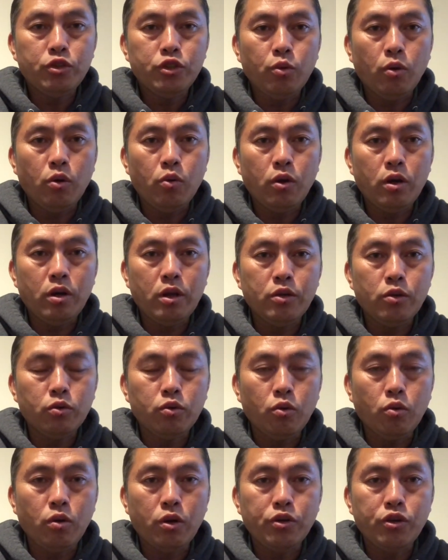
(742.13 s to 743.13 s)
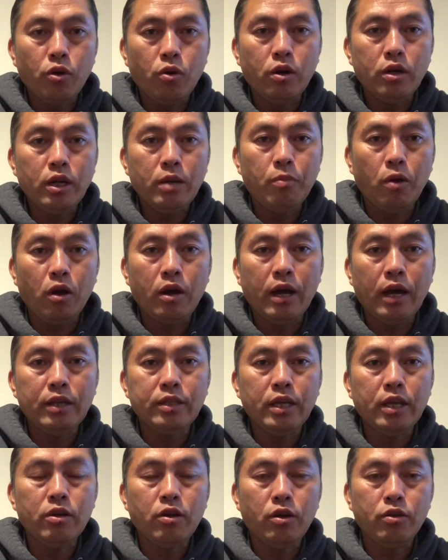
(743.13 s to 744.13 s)
dù yêu một số loài là dù tụ luận trò
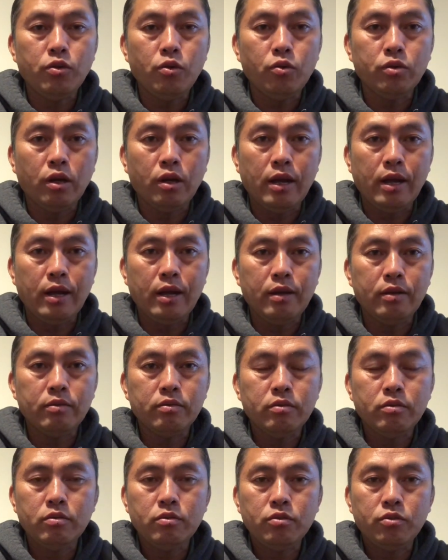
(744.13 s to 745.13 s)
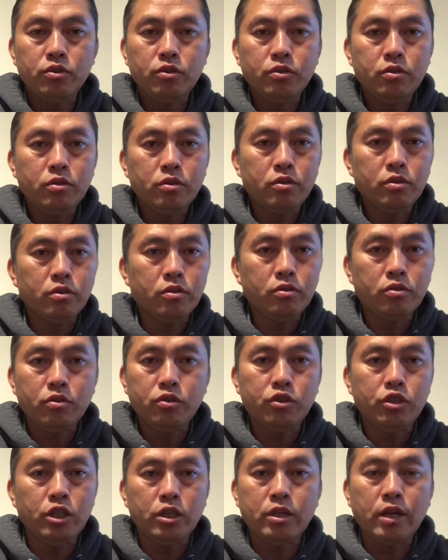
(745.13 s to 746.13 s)
nên họ khai trên đó dùng đó ra
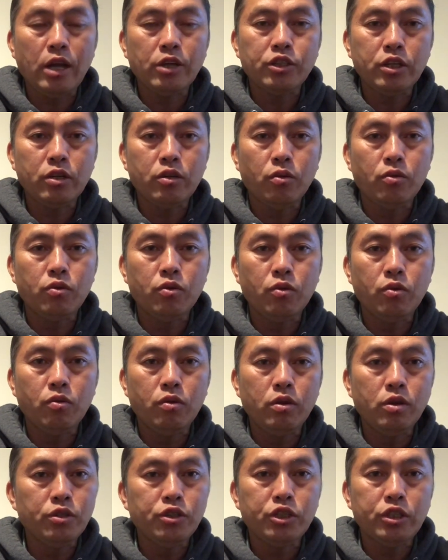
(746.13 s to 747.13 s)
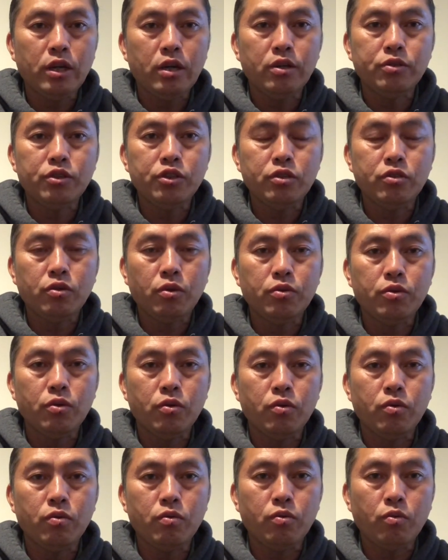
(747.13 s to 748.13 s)
chỉ cả xe đồ dù lư xe luôn
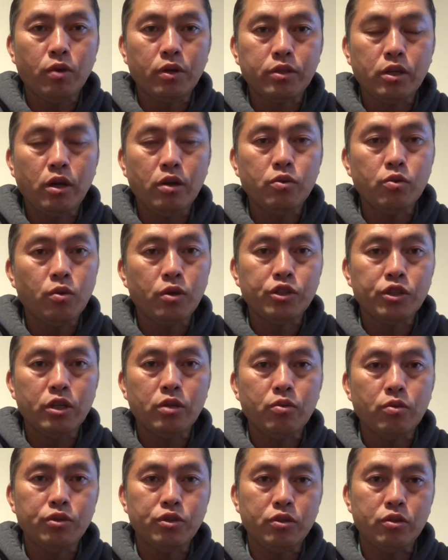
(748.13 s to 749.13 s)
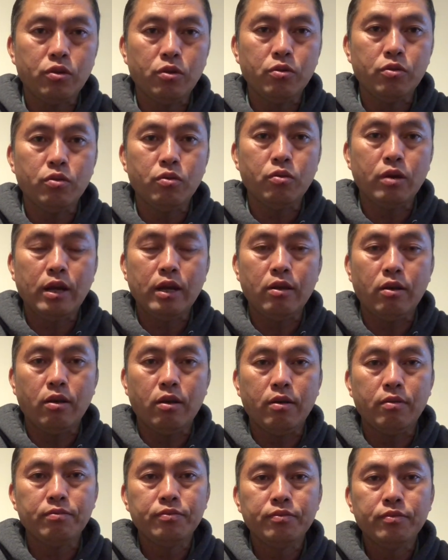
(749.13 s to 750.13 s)
chữ đồ dù và chờ nhuộm xe nhuộm chữ đồ
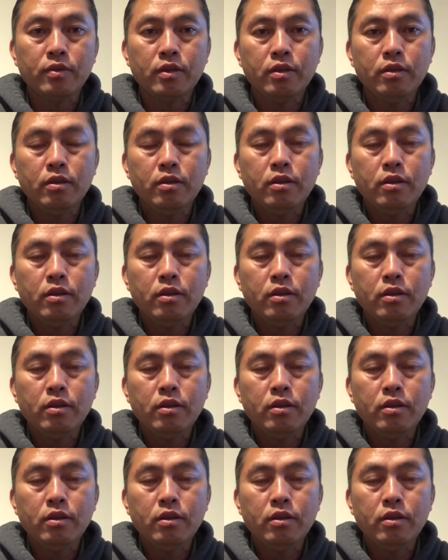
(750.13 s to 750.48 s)
dù này rồi